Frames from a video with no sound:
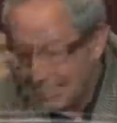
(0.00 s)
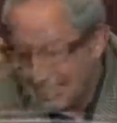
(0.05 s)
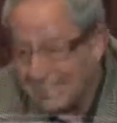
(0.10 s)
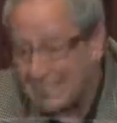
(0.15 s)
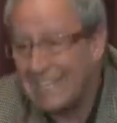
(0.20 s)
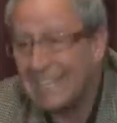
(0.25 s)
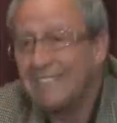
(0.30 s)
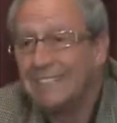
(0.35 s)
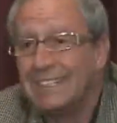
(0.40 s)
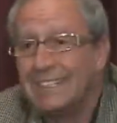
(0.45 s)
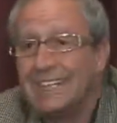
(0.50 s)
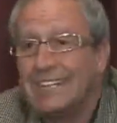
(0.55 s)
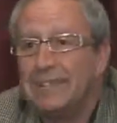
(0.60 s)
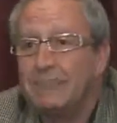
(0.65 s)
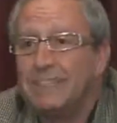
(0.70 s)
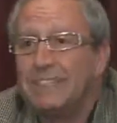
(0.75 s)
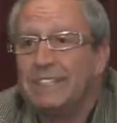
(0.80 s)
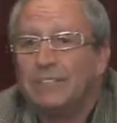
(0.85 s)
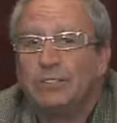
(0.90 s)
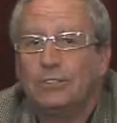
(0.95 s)
grandes
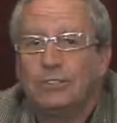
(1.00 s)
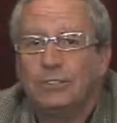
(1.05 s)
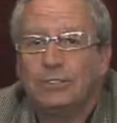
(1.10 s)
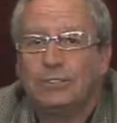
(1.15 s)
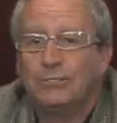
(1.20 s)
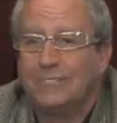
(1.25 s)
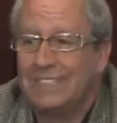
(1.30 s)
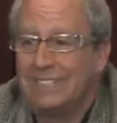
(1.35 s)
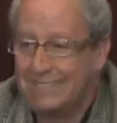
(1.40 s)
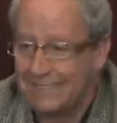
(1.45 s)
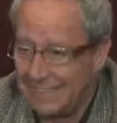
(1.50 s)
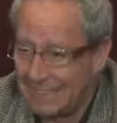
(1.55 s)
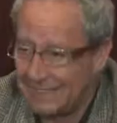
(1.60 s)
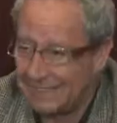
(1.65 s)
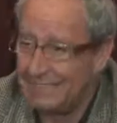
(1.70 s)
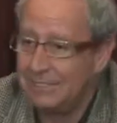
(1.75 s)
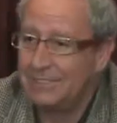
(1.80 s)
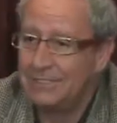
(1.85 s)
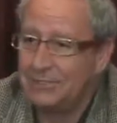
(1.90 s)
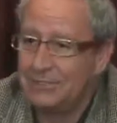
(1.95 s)
elementos
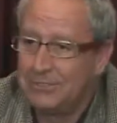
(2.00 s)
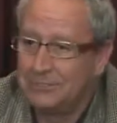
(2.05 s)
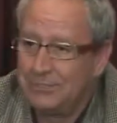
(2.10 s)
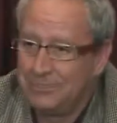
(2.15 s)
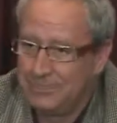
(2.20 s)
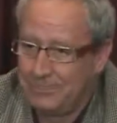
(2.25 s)
fantásticos.